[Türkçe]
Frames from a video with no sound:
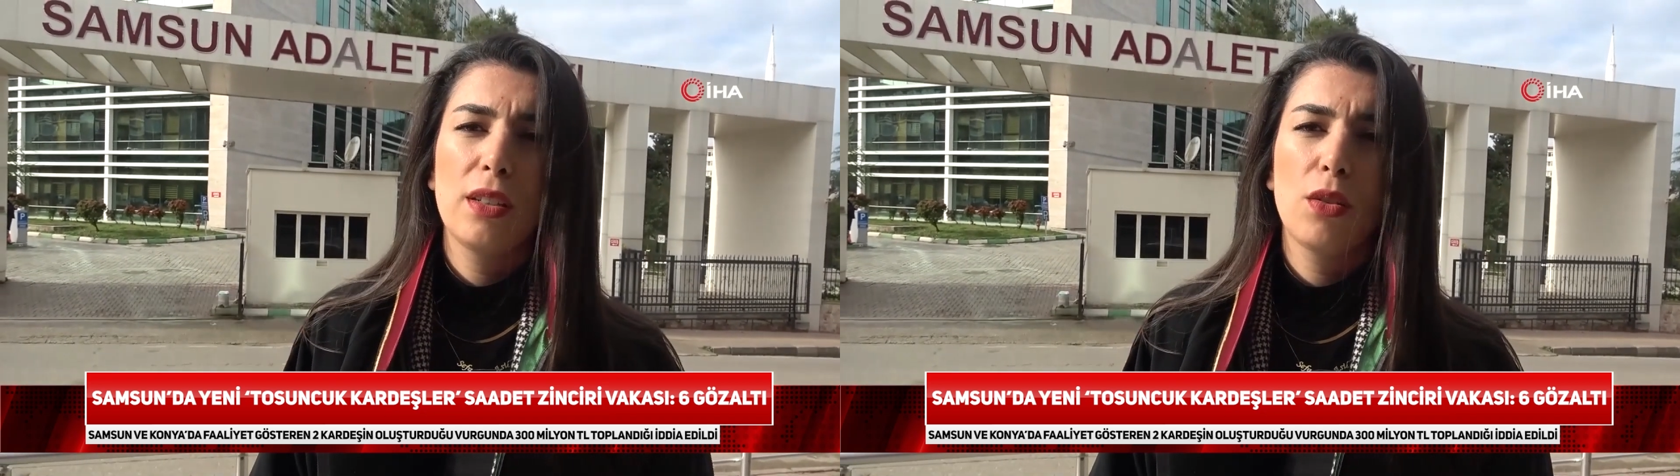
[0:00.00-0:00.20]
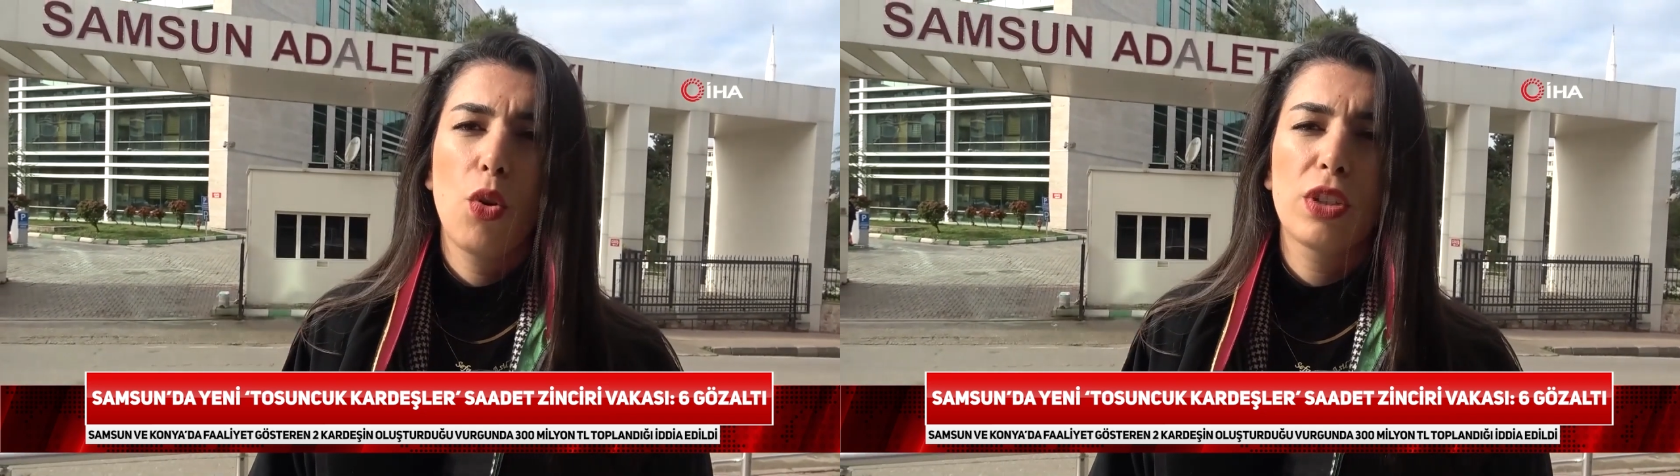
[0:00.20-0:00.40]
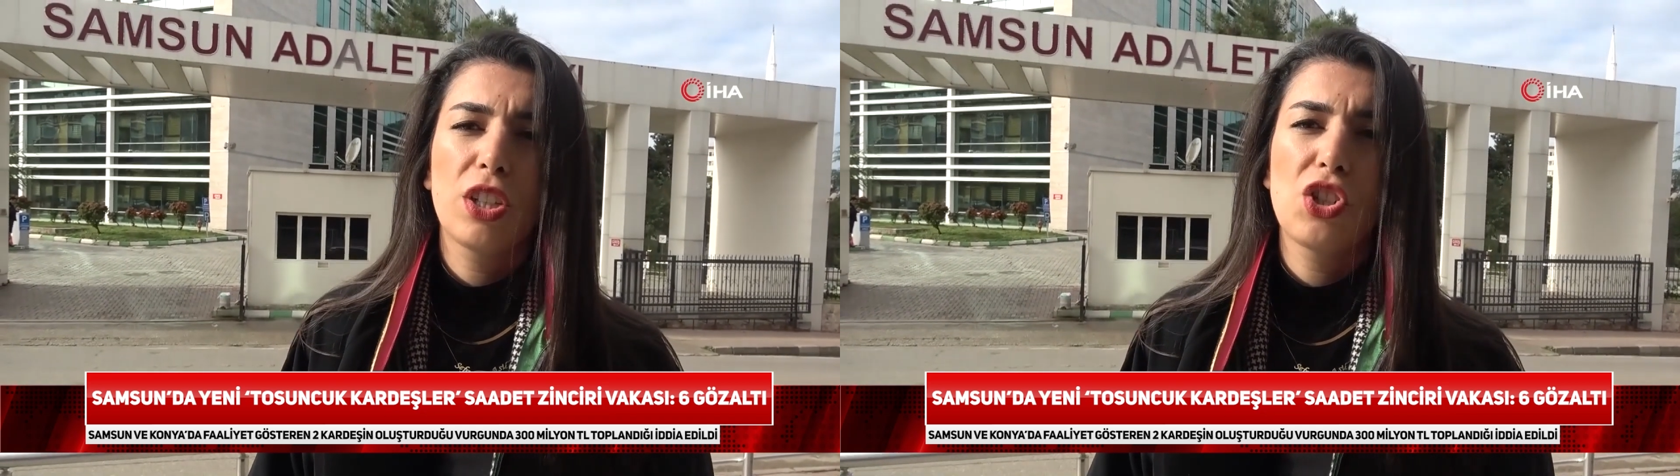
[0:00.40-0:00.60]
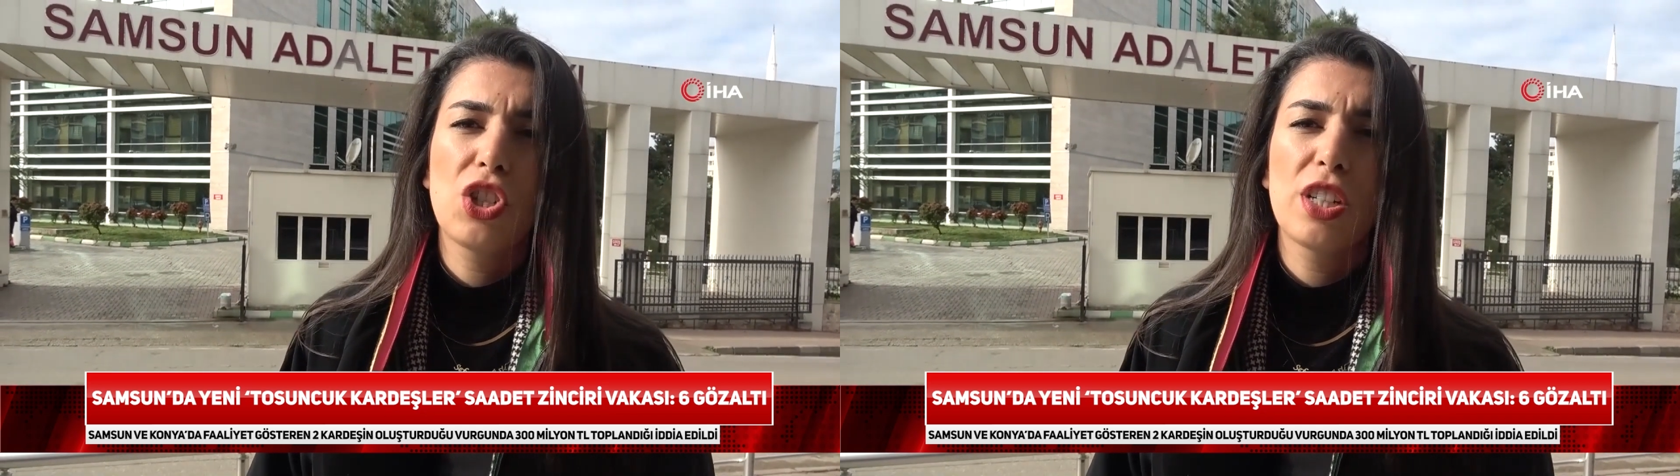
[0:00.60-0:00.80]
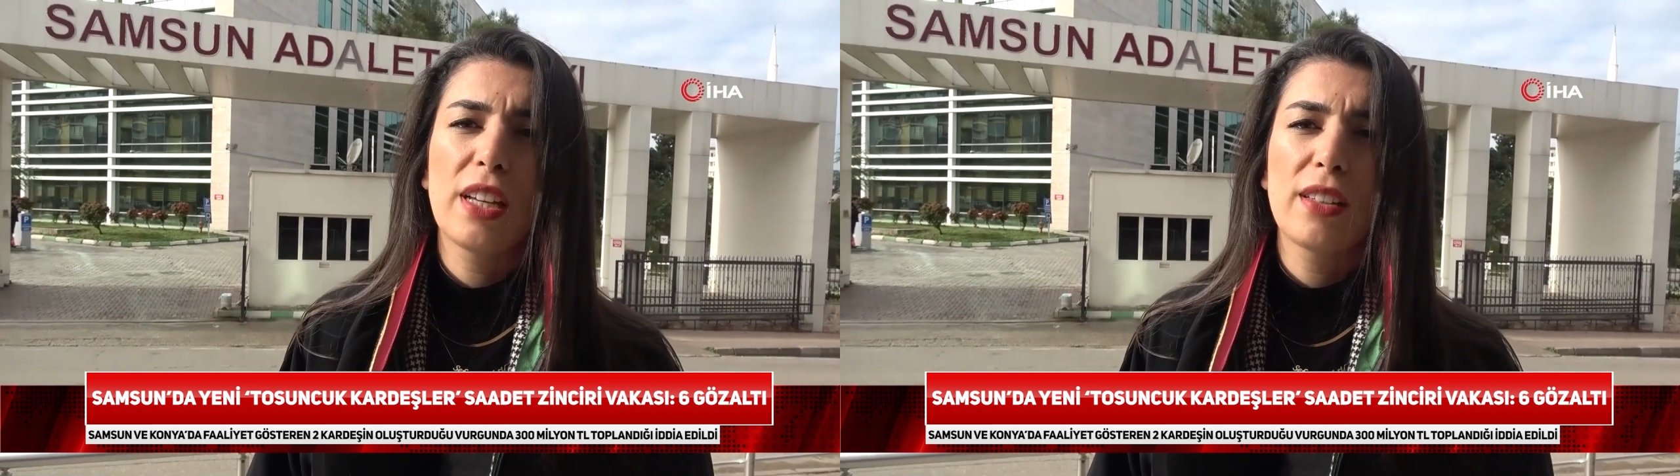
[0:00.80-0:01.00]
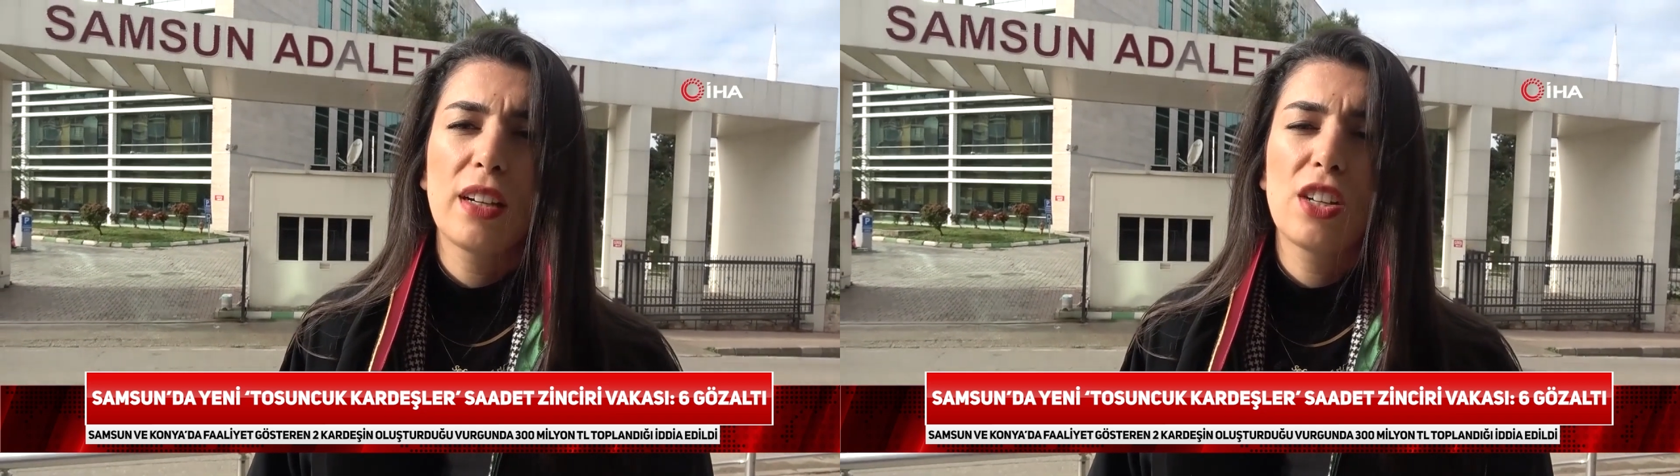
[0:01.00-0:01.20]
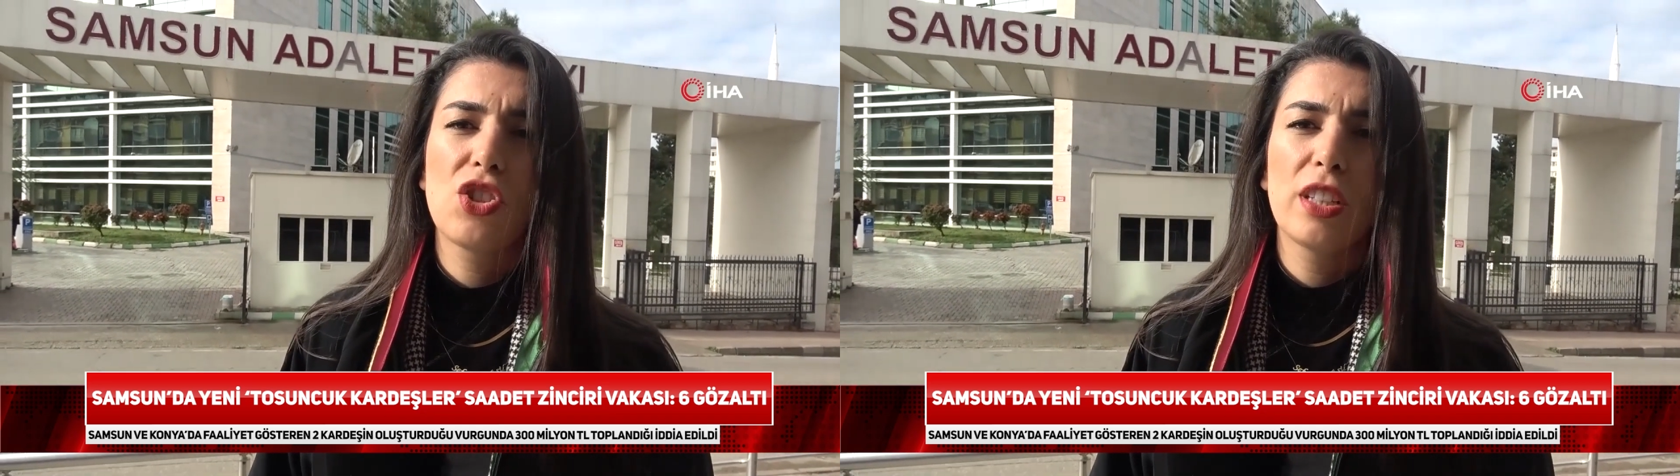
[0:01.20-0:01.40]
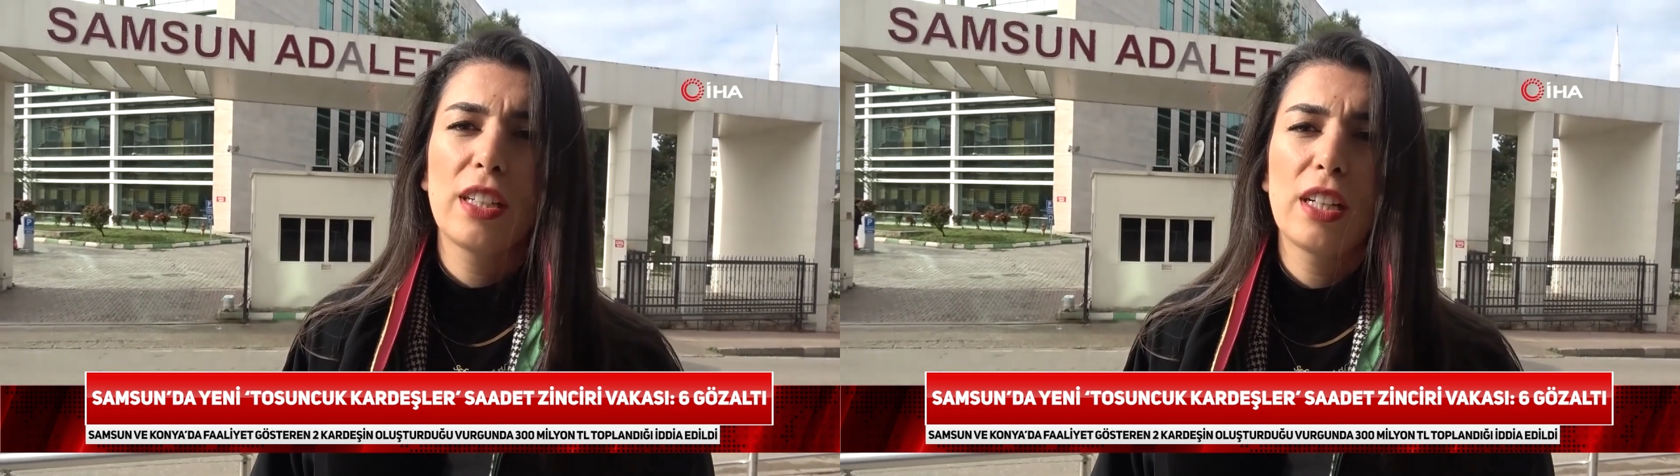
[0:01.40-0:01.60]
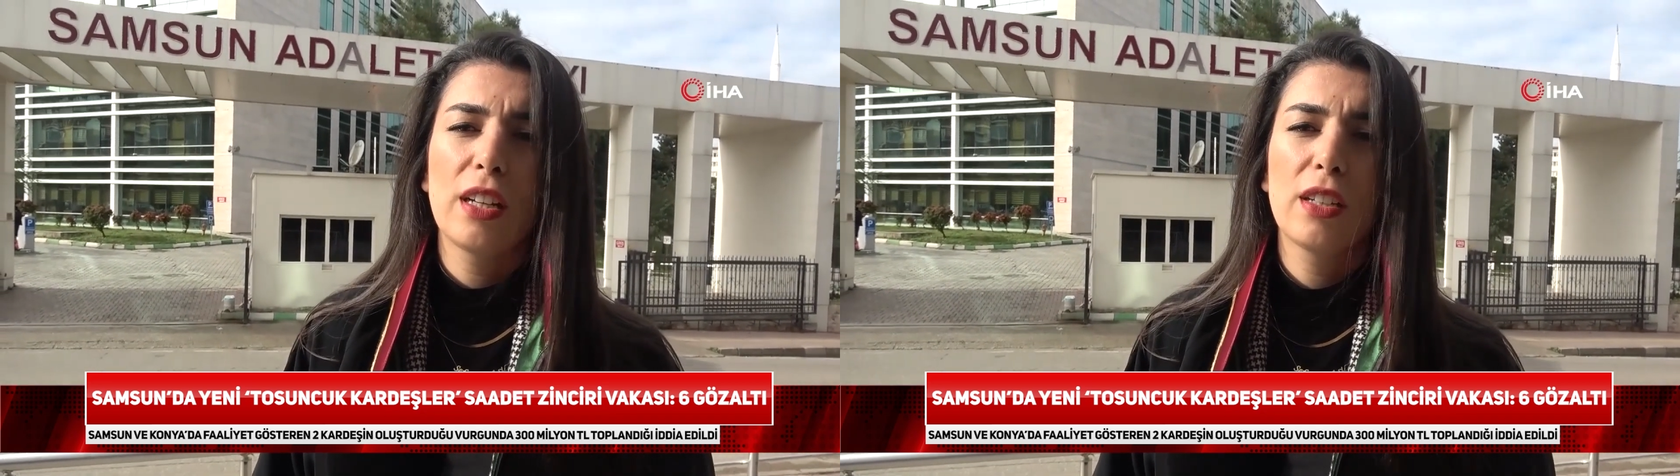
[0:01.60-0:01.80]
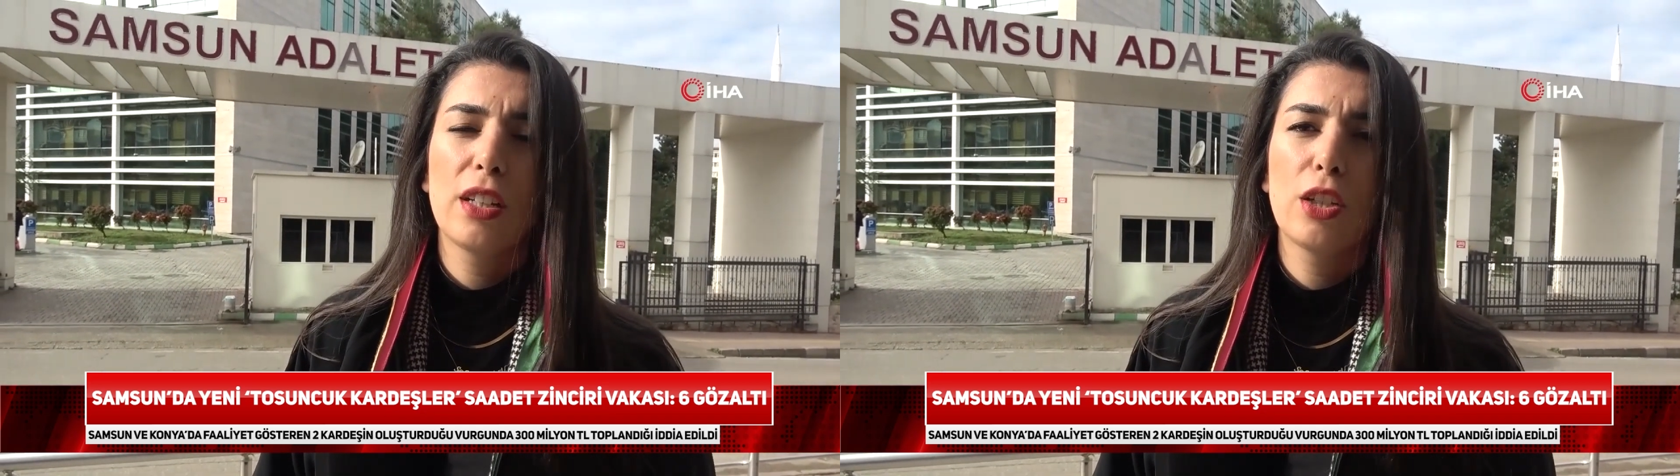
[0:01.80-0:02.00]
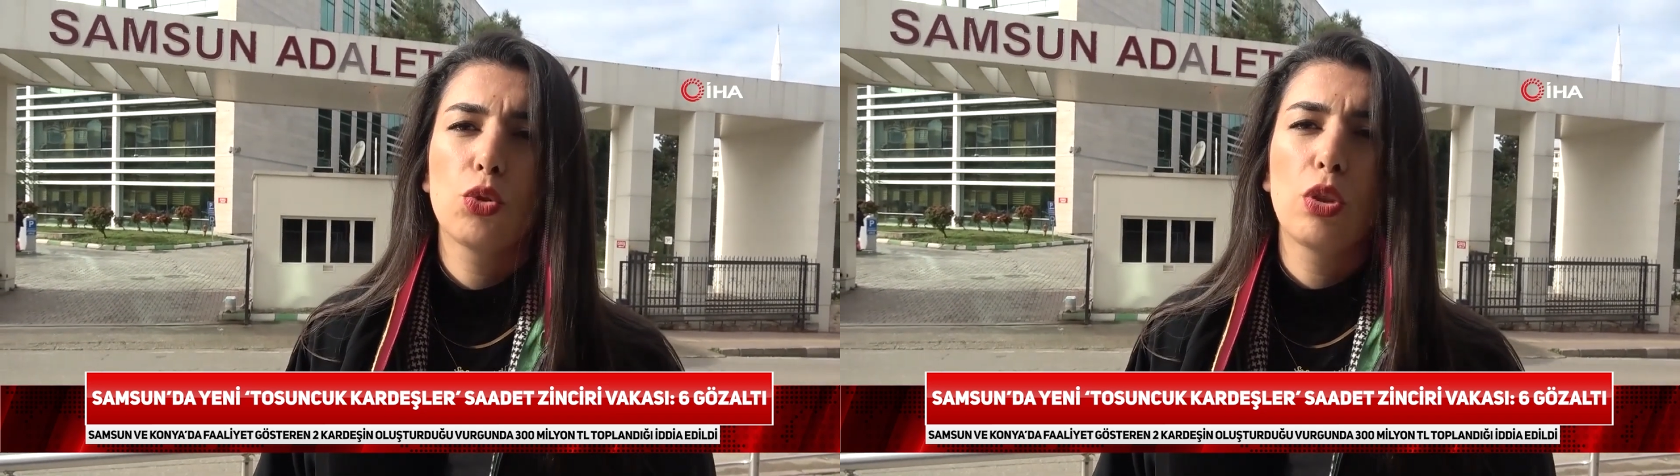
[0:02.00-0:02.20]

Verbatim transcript: oradaki şirket aracılığıyla e,